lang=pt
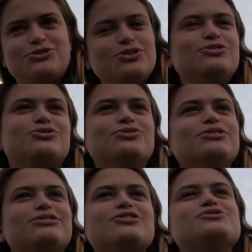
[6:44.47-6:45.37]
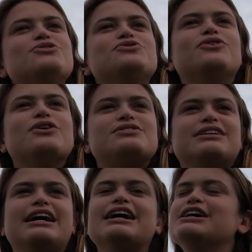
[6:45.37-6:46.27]
tudo, tudo, todo o seu esforço,
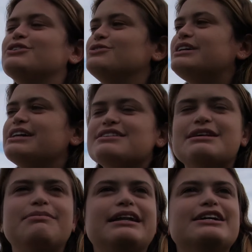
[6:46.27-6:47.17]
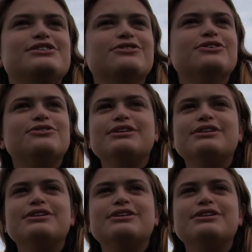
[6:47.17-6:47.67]
né? Tudo aquilo que você planejou,